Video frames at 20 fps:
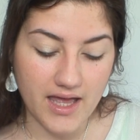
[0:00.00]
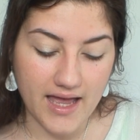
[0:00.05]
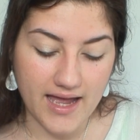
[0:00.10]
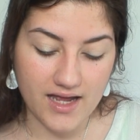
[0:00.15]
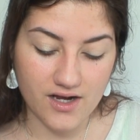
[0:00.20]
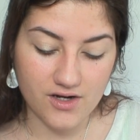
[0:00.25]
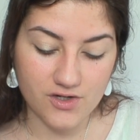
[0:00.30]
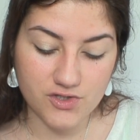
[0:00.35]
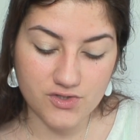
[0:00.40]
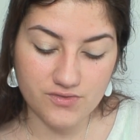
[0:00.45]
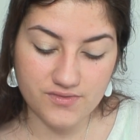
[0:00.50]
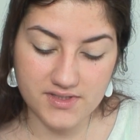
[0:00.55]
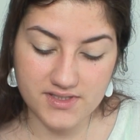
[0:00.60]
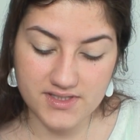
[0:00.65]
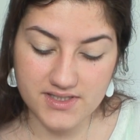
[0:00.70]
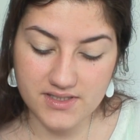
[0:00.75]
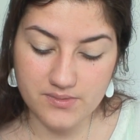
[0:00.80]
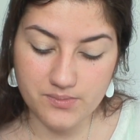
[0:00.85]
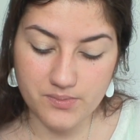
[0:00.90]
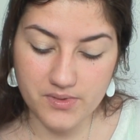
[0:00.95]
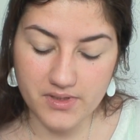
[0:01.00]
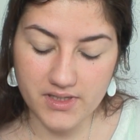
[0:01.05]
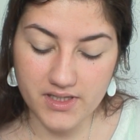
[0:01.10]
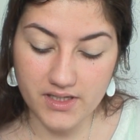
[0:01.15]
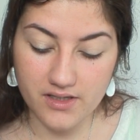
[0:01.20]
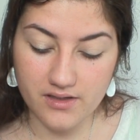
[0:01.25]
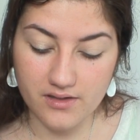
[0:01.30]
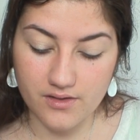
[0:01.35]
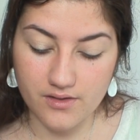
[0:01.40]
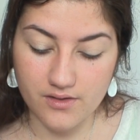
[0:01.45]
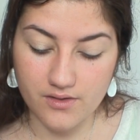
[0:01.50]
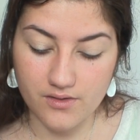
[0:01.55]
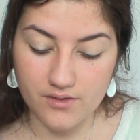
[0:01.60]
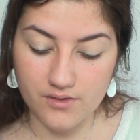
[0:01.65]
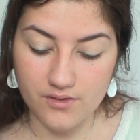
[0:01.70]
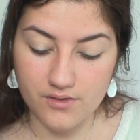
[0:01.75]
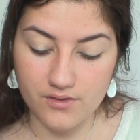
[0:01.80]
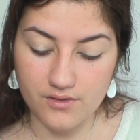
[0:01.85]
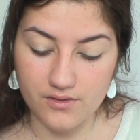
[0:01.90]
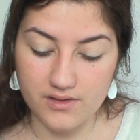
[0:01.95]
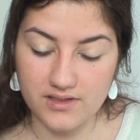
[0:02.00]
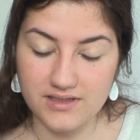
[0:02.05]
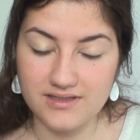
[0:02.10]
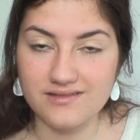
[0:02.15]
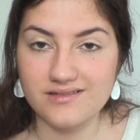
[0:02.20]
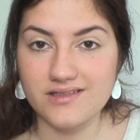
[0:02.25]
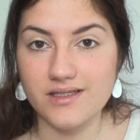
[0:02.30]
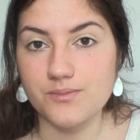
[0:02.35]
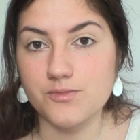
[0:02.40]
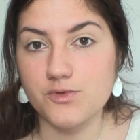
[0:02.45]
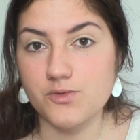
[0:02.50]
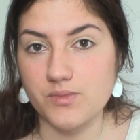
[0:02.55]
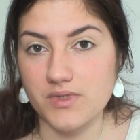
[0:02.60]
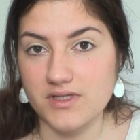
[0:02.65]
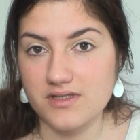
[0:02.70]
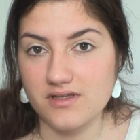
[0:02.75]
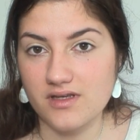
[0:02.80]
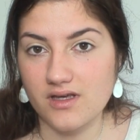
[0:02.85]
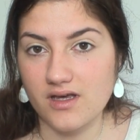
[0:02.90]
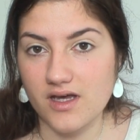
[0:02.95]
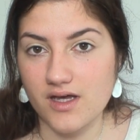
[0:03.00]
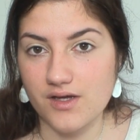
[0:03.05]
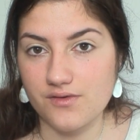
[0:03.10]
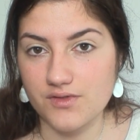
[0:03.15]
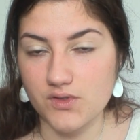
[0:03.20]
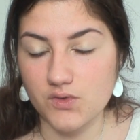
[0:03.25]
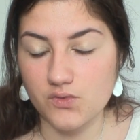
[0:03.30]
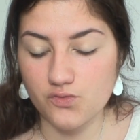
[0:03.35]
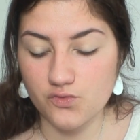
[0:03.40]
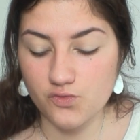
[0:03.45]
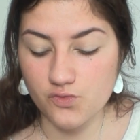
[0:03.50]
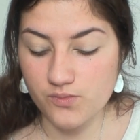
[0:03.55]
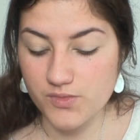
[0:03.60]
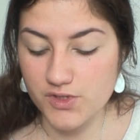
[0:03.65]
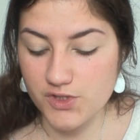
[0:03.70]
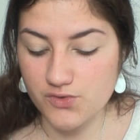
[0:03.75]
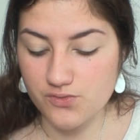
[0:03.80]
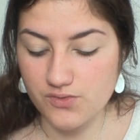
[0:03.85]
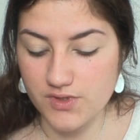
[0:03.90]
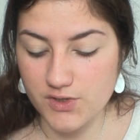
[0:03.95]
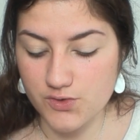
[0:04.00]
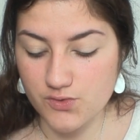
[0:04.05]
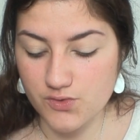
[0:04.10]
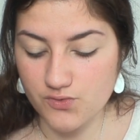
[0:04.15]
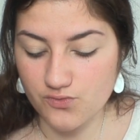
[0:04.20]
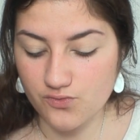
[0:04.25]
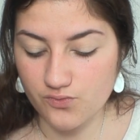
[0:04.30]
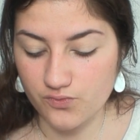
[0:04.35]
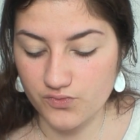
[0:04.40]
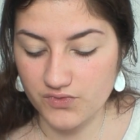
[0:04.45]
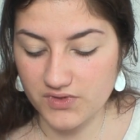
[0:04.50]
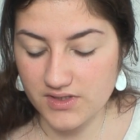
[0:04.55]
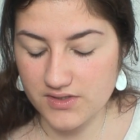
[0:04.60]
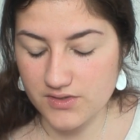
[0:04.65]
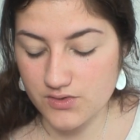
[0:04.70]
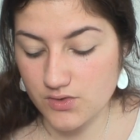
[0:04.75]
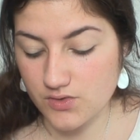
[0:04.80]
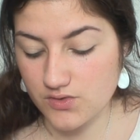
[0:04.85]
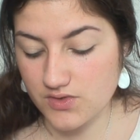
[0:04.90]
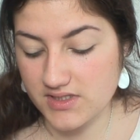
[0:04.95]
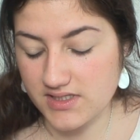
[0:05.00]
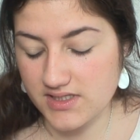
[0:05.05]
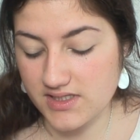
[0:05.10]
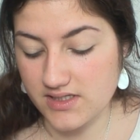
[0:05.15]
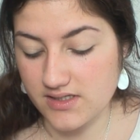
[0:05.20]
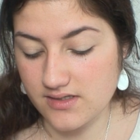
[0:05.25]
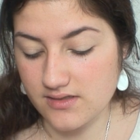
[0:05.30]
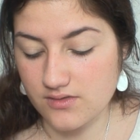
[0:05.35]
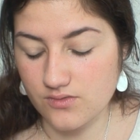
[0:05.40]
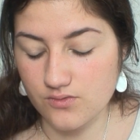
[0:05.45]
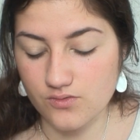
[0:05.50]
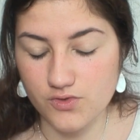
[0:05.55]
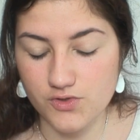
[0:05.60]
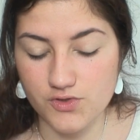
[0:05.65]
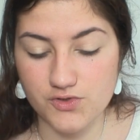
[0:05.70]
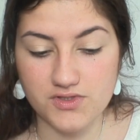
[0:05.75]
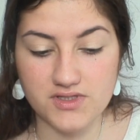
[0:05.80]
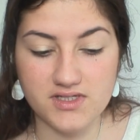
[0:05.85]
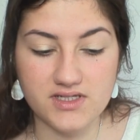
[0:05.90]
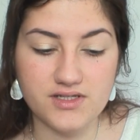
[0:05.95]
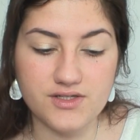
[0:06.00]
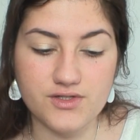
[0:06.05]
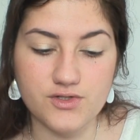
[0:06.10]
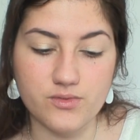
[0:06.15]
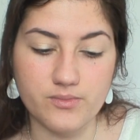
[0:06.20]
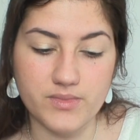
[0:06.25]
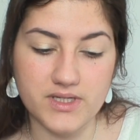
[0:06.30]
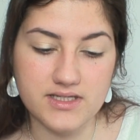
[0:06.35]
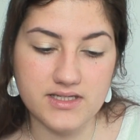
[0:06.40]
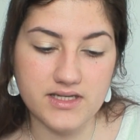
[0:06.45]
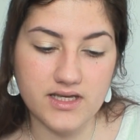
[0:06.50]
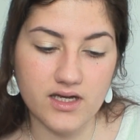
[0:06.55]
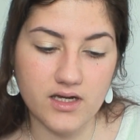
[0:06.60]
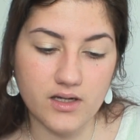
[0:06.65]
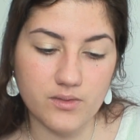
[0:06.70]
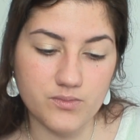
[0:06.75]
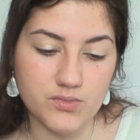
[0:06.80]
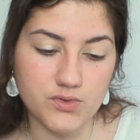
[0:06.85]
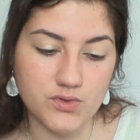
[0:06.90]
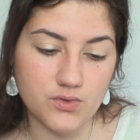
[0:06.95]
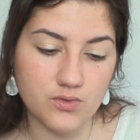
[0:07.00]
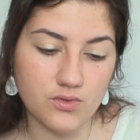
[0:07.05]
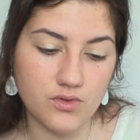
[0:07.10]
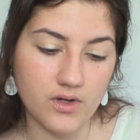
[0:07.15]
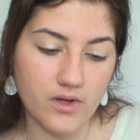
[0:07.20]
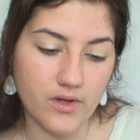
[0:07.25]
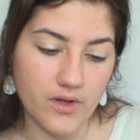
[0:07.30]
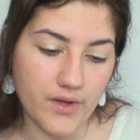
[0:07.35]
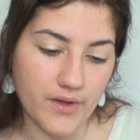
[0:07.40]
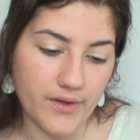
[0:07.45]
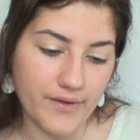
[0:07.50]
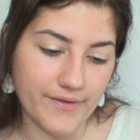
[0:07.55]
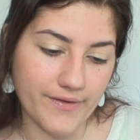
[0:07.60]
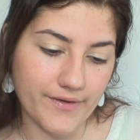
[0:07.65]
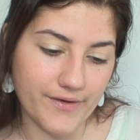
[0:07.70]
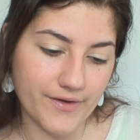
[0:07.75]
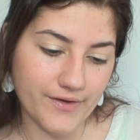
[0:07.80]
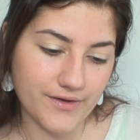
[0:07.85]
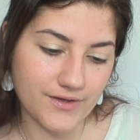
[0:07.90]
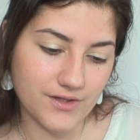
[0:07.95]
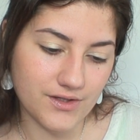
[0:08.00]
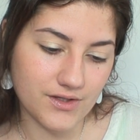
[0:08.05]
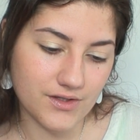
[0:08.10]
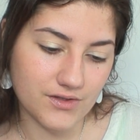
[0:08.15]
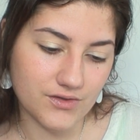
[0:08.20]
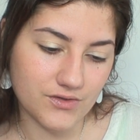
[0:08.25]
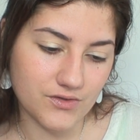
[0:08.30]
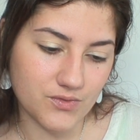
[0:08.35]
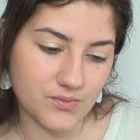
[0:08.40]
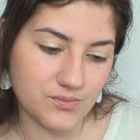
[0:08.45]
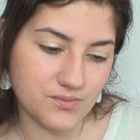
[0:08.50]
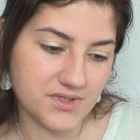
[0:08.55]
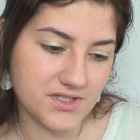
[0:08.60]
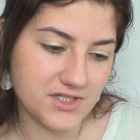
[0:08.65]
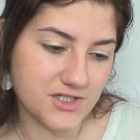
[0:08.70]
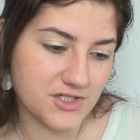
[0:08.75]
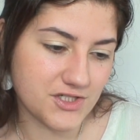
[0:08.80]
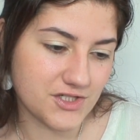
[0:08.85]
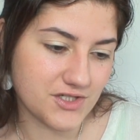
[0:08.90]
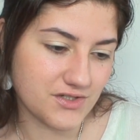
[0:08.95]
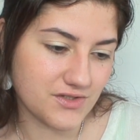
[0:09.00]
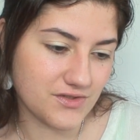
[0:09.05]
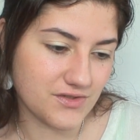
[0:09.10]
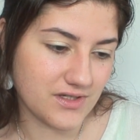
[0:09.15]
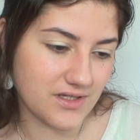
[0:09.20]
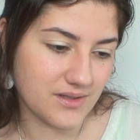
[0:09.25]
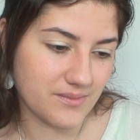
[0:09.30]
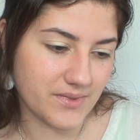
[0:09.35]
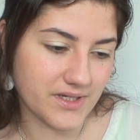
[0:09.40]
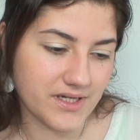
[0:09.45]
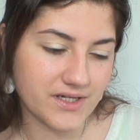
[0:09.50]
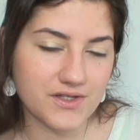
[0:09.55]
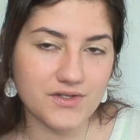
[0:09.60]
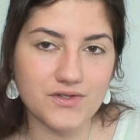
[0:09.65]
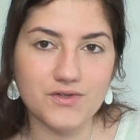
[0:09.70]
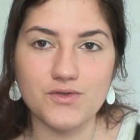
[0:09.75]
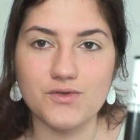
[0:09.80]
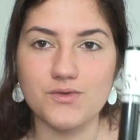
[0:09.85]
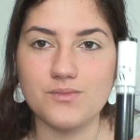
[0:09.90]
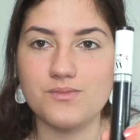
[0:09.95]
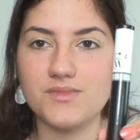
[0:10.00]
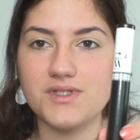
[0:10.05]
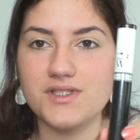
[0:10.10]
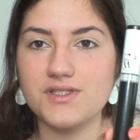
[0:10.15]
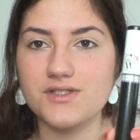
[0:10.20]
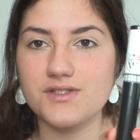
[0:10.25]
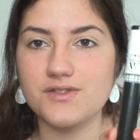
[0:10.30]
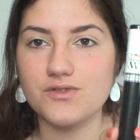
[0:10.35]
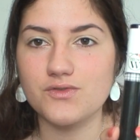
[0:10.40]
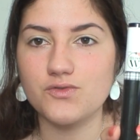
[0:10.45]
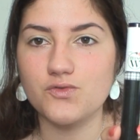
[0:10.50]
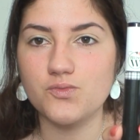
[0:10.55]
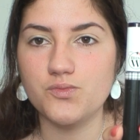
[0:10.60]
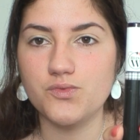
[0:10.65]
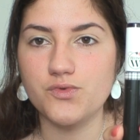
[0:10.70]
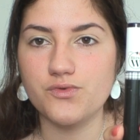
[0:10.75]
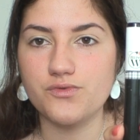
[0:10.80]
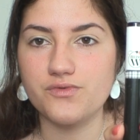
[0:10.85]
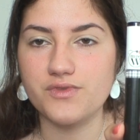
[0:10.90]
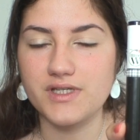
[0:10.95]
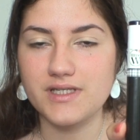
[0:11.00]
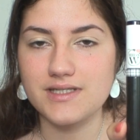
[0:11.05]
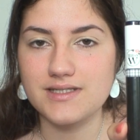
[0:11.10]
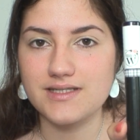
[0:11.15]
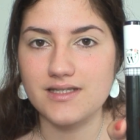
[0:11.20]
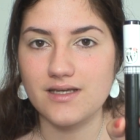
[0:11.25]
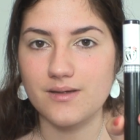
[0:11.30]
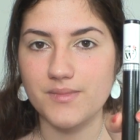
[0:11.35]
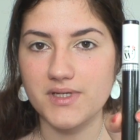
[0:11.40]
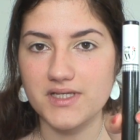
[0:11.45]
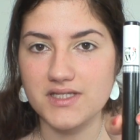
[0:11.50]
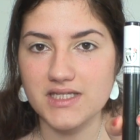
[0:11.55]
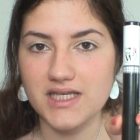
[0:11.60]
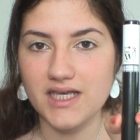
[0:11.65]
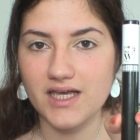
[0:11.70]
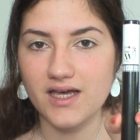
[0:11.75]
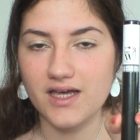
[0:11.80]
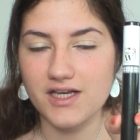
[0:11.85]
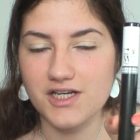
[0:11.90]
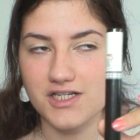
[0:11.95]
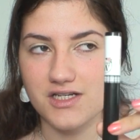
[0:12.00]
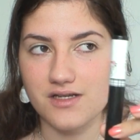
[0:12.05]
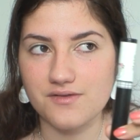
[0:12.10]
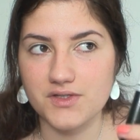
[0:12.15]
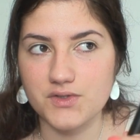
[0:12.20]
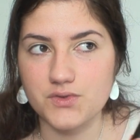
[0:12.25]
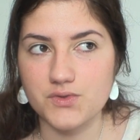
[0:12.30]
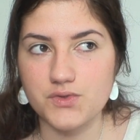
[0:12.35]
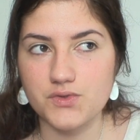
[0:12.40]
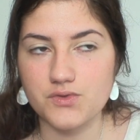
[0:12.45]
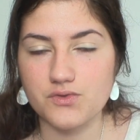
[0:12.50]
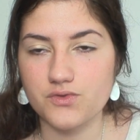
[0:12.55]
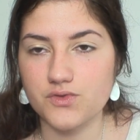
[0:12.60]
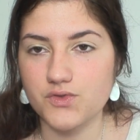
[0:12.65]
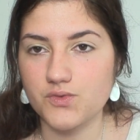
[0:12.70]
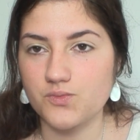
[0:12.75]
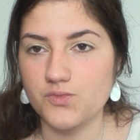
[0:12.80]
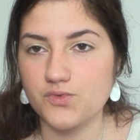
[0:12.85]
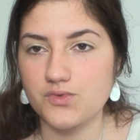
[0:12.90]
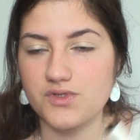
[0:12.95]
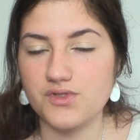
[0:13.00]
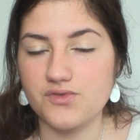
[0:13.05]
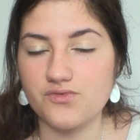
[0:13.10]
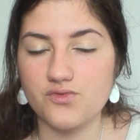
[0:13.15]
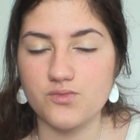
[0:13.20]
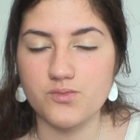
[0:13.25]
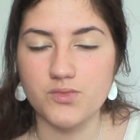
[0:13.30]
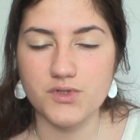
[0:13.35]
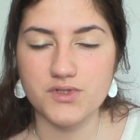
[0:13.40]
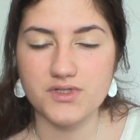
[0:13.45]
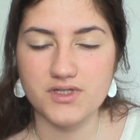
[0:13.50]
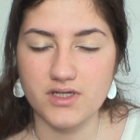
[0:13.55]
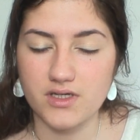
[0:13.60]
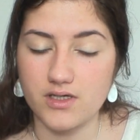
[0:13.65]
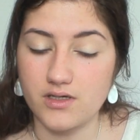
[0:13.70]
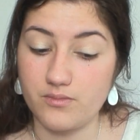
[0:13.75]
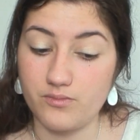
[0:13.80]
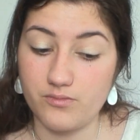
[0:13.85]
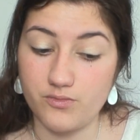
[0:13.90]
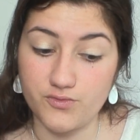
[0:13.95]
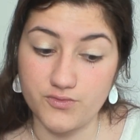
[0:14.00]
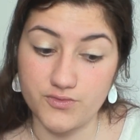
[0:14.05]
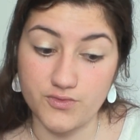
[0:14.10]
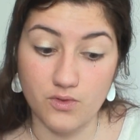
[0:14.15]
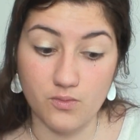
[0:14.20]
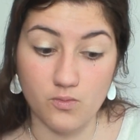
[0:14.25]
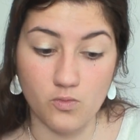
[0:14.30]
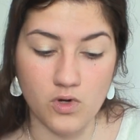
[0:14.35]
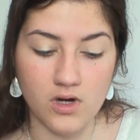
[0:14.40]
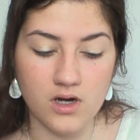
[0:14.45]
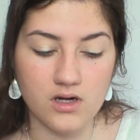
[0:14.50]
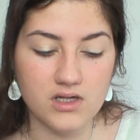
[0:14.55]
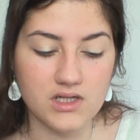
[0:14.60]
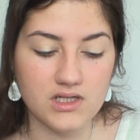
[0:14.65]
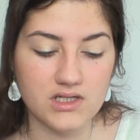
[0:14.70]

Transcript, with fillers: Alors je vais skipper euh, l'étape du mascara avec vous, mais je voulais juste vous montrer ce que j'utilise. Donc j'utilise le mascara bio œil de biche de la marque euh, Miss W. C'est un mascara que j'avais reçu dans une petite food box il y a plusieurs mois.